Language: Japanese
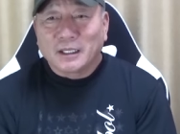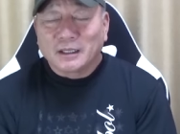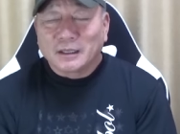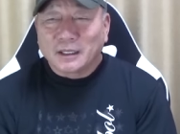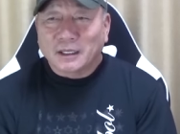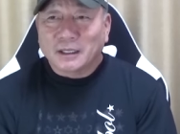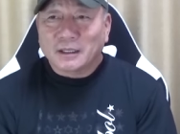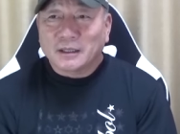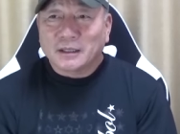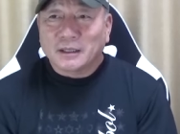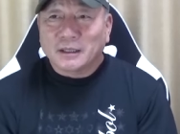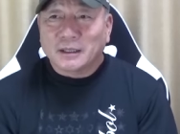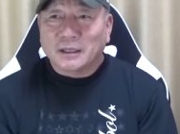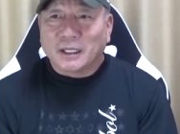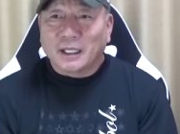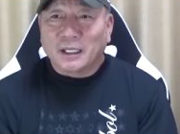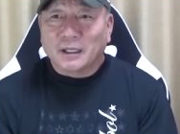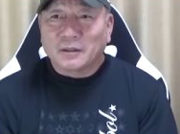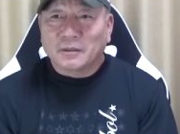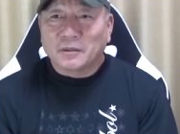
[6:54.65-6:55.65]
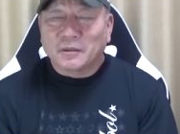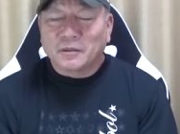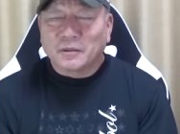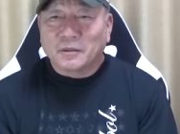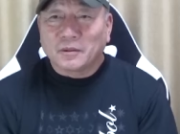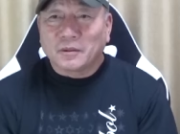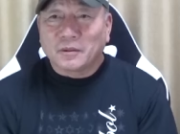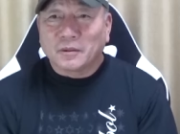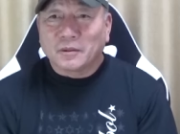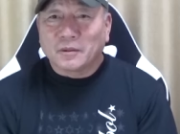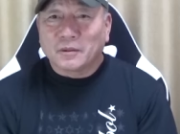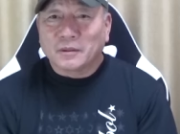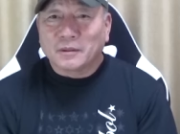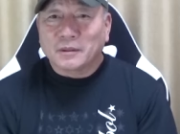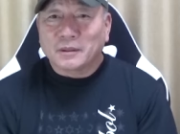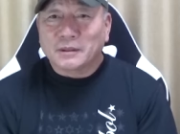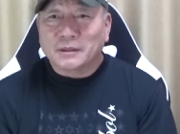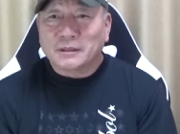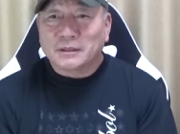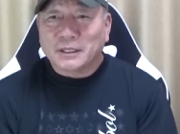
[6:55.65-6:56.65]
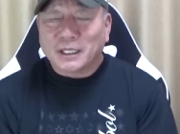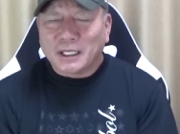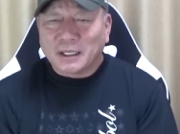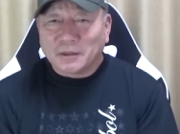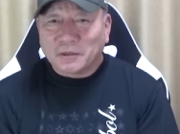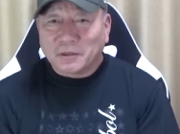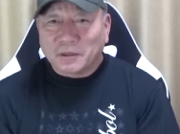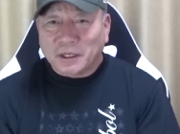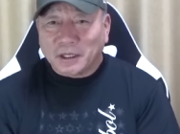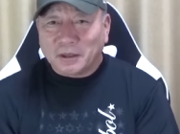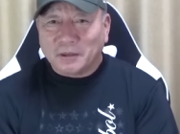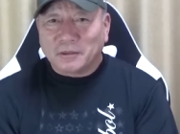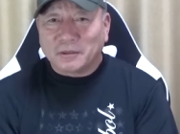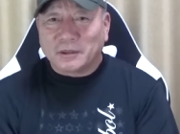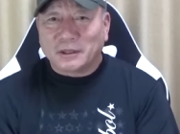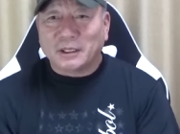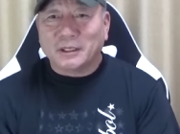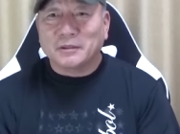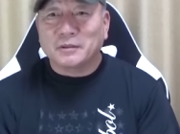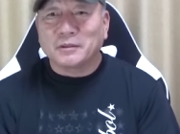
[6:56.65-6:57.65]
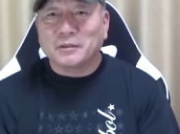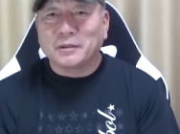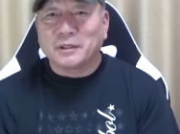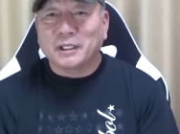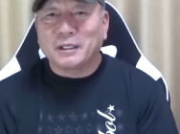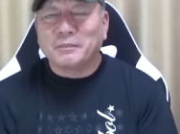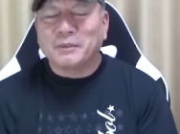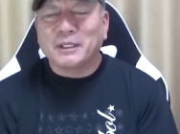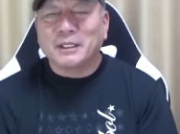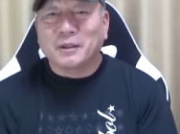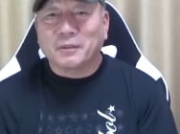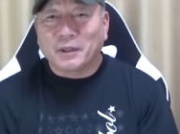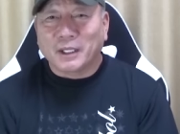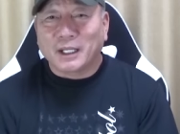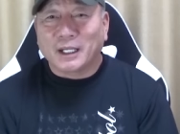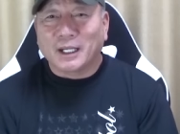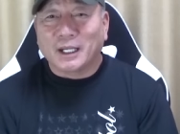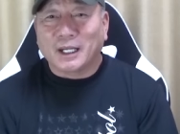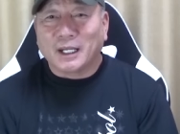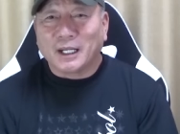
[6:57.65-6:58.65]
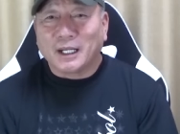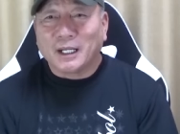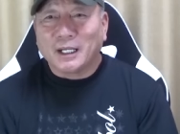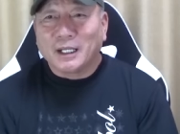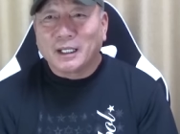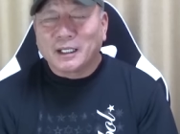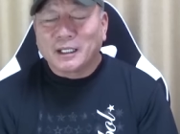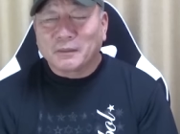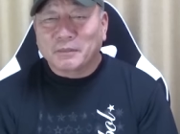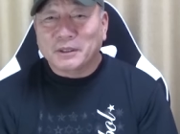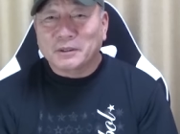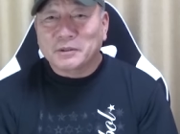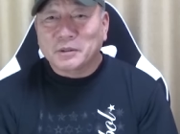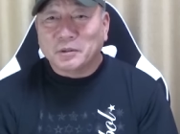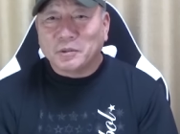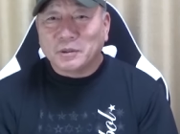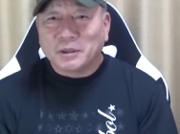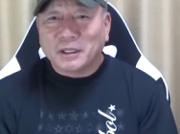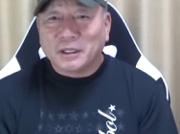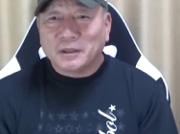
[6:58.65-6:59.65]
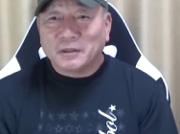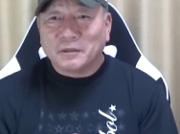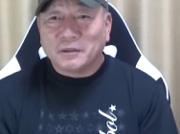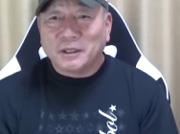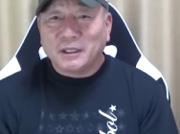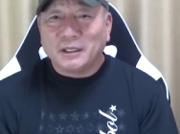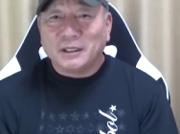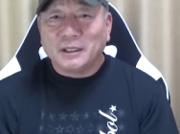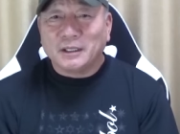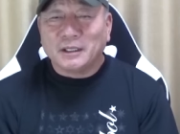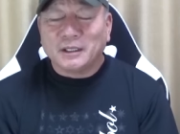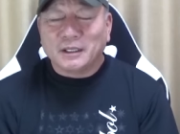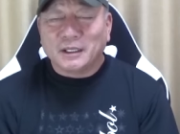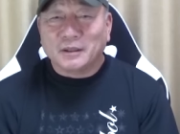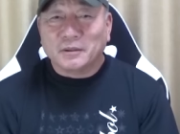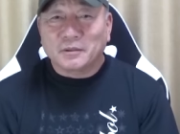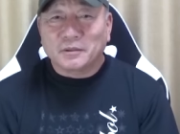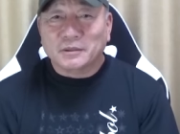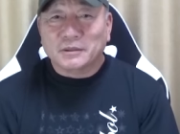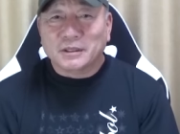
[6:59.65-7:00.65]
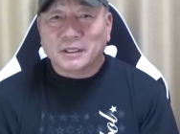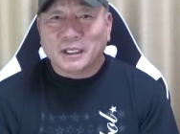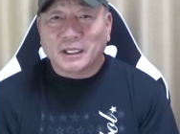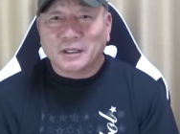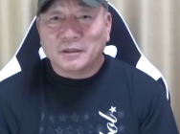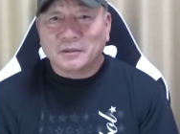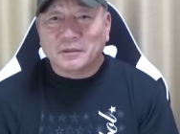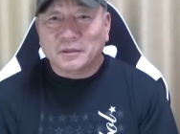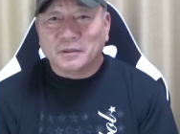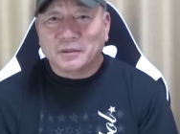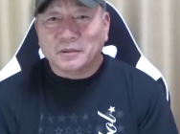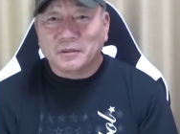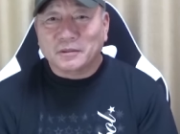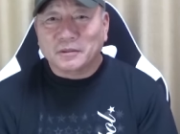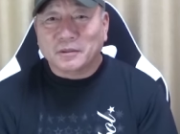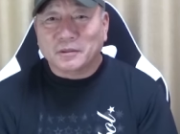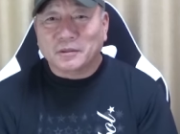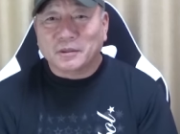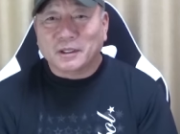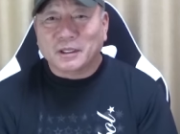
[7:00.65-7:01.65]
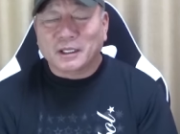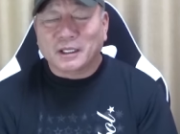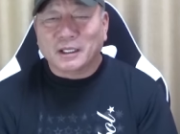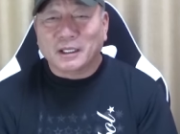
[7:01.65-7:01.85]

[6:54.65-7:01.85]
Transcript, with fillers: うん、あのースタート切るっていう意味では、うん、やっぱ状態のいい人間を使えるということから